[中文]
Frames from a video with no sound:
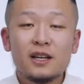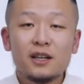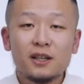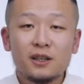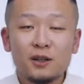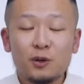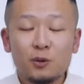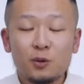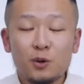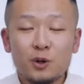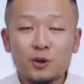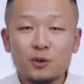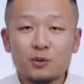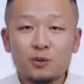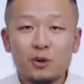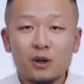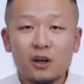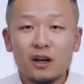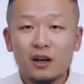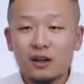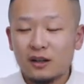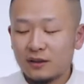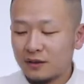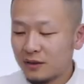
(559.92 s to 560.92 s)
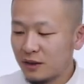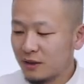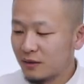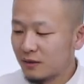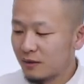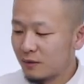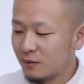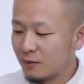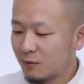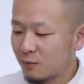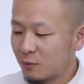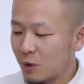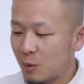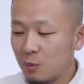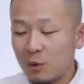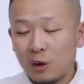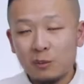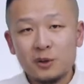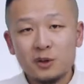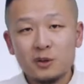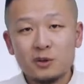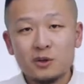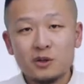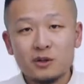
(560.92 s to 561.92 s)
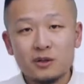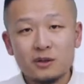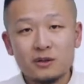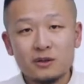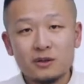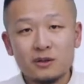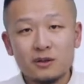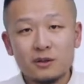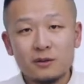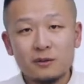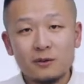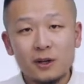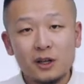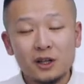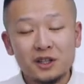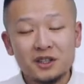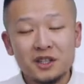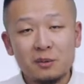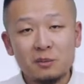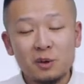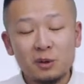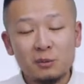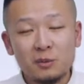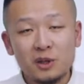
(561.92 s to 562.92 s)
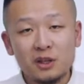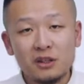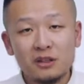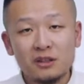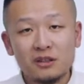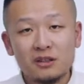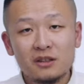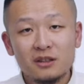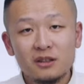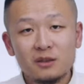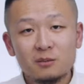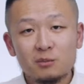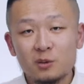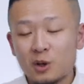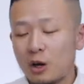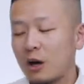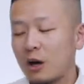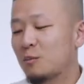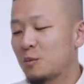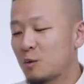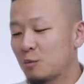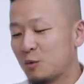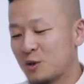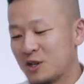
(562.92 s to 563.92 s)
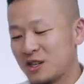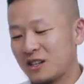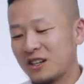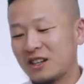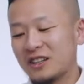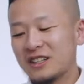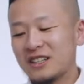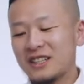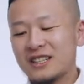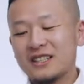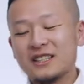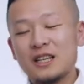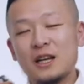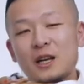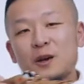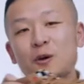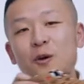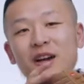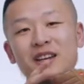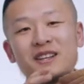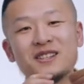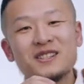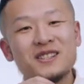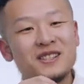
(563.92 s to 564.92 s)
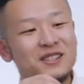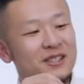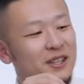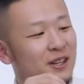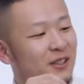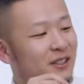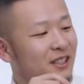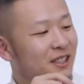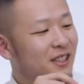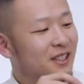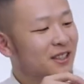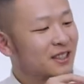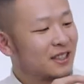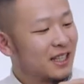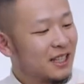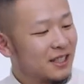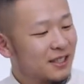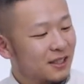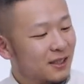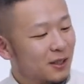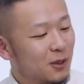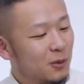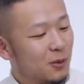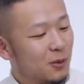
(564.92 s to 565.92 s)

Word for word: 家可能会说了啊，那 Ray b a r b i e 就只放了个签名吗？不，并不是啊，在另外一只脚的内侧的